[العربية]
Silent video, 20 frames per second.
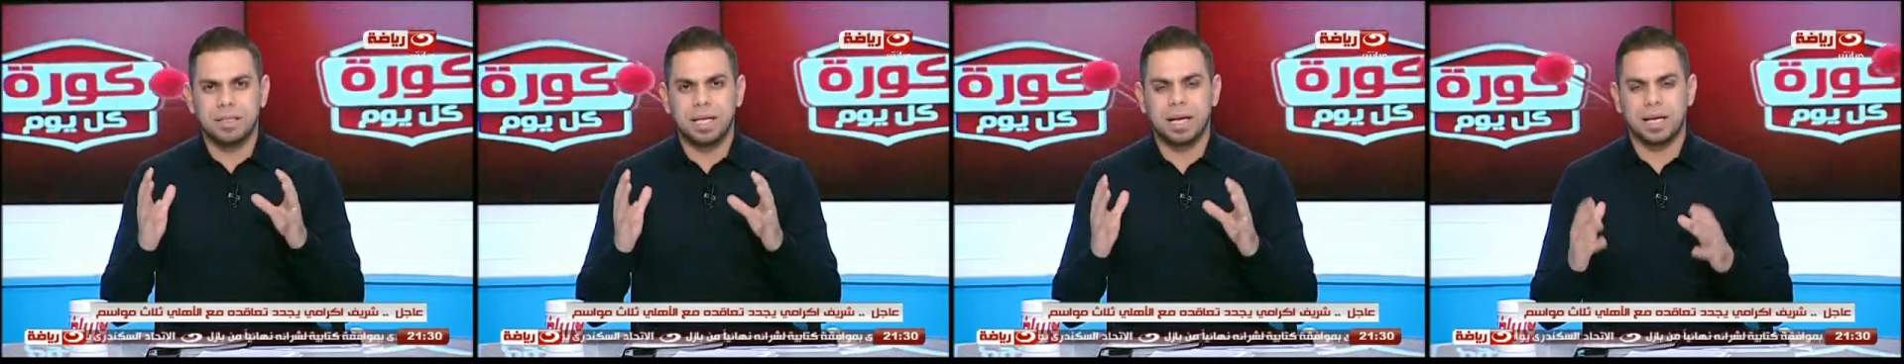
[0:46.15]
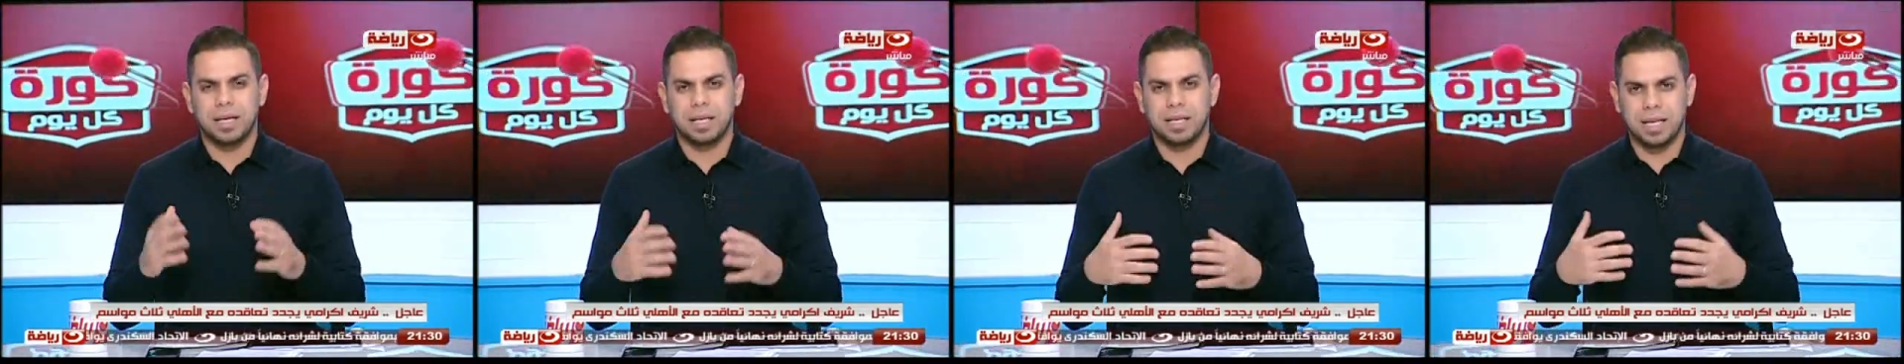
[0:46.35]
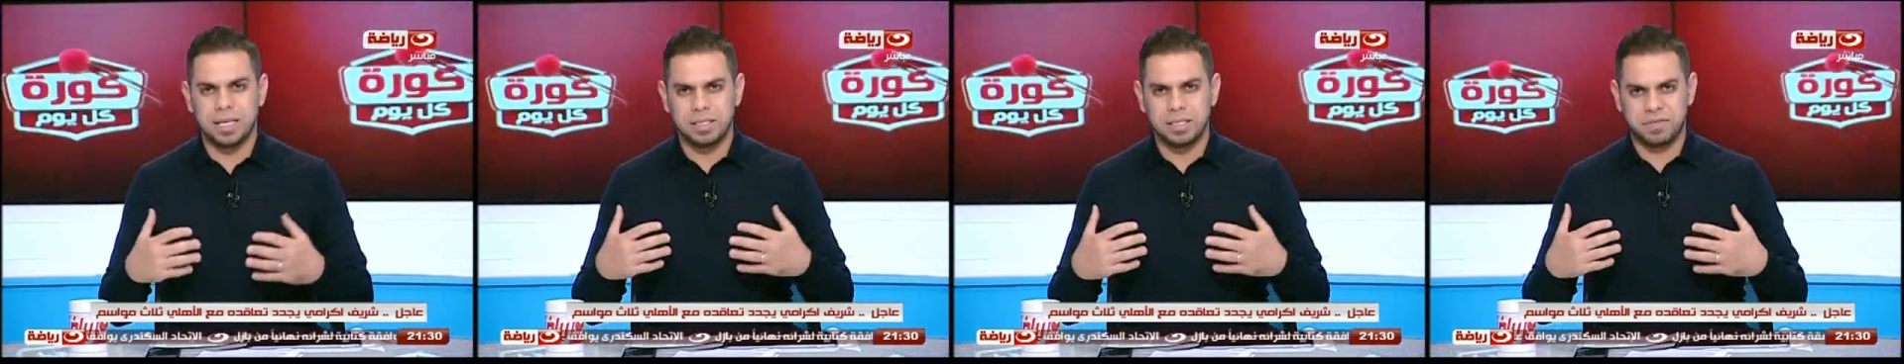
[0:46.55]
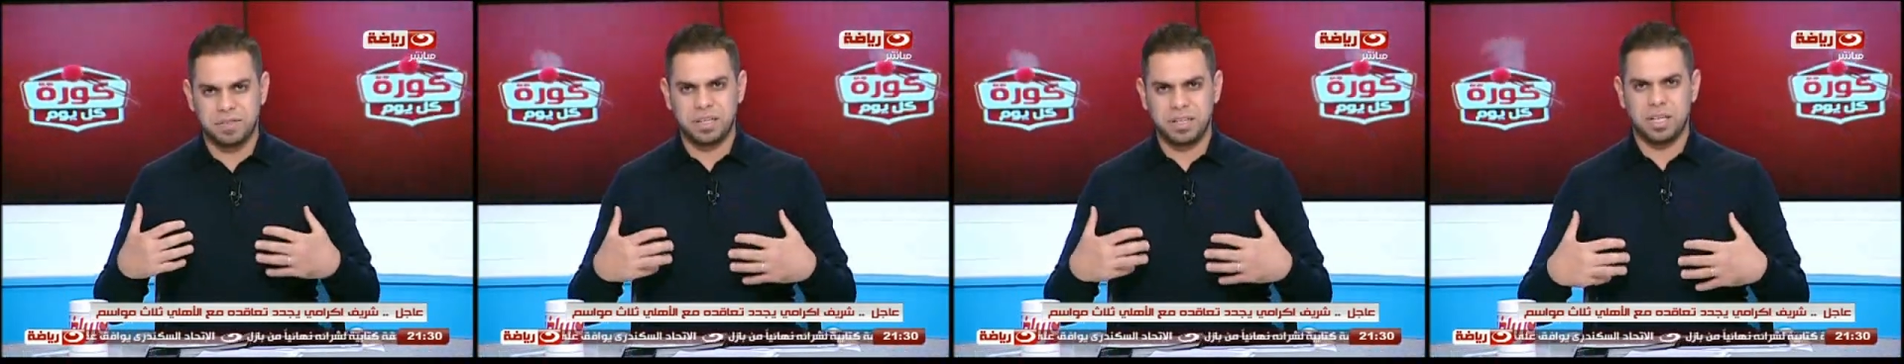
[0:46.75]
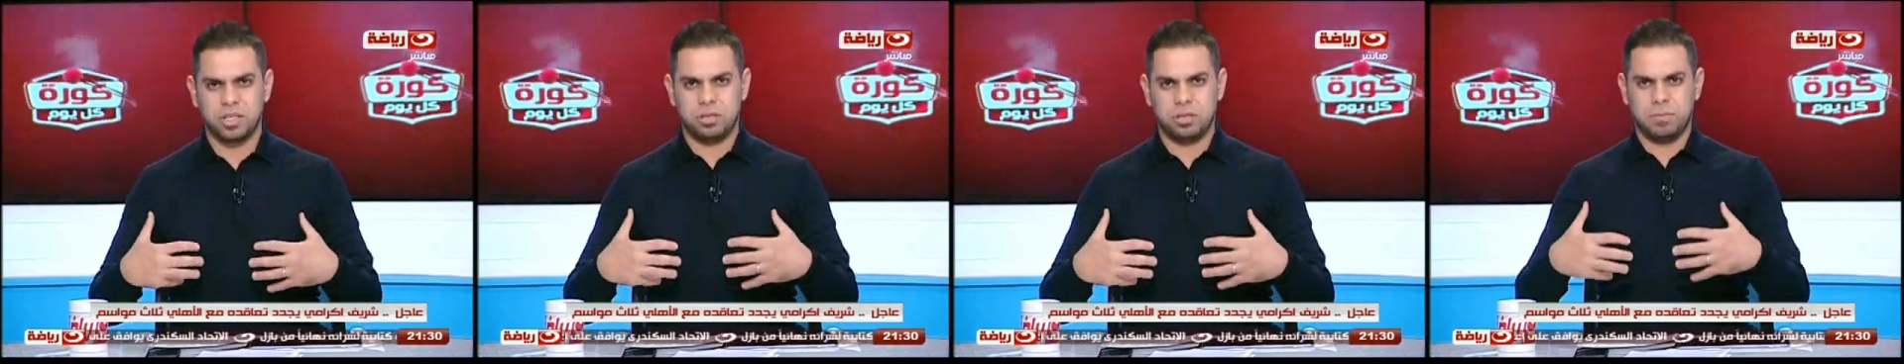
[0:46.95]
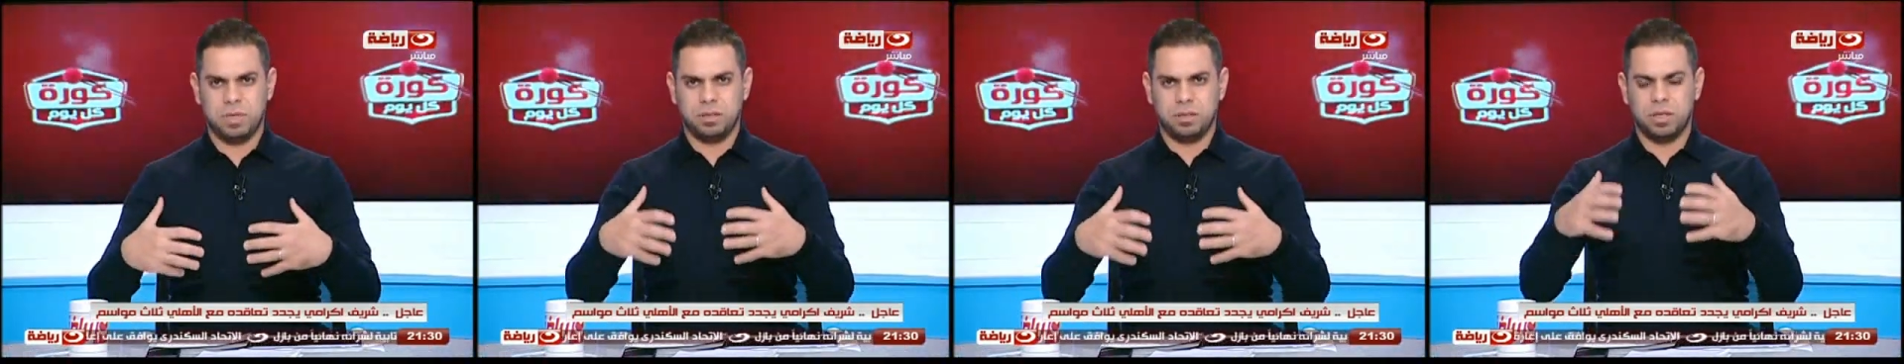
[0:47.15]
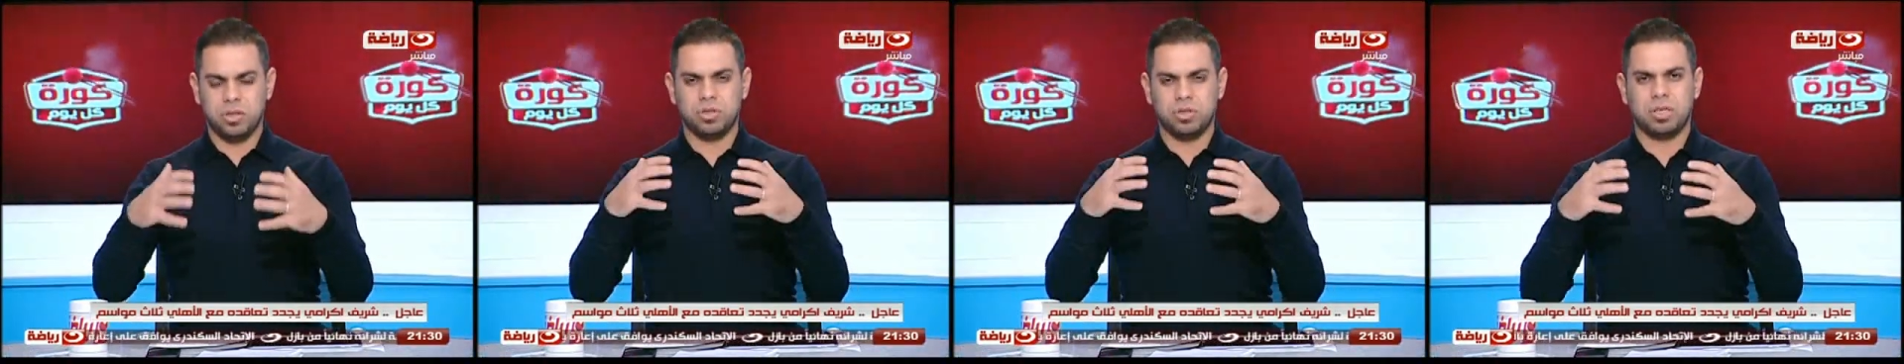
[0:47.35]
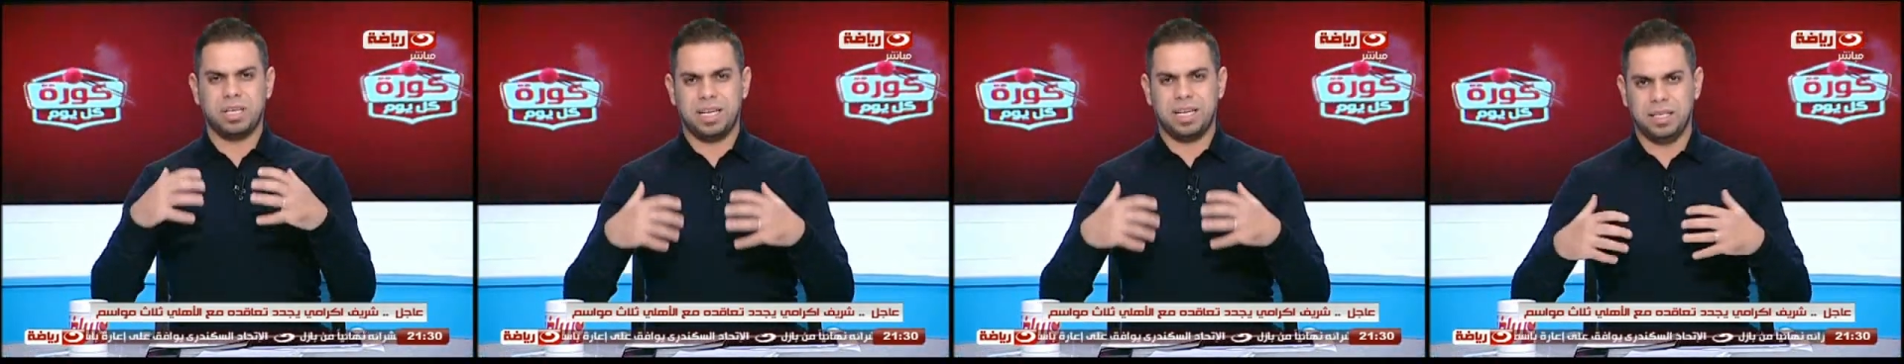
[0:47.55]
داخل الجهاز الفني عشان ما
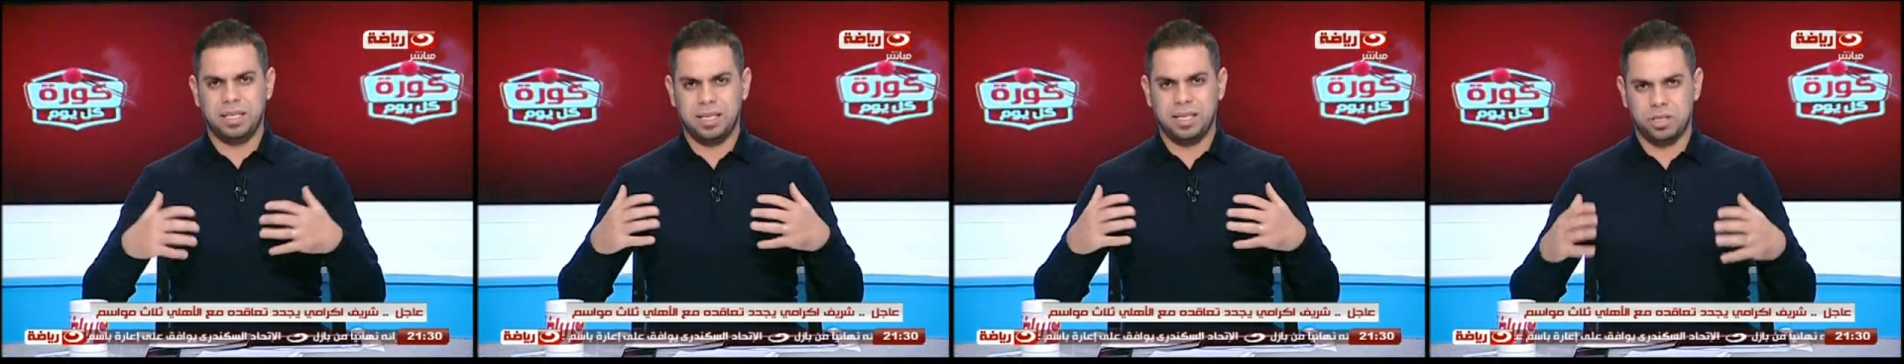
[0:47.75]
اقدرش يعني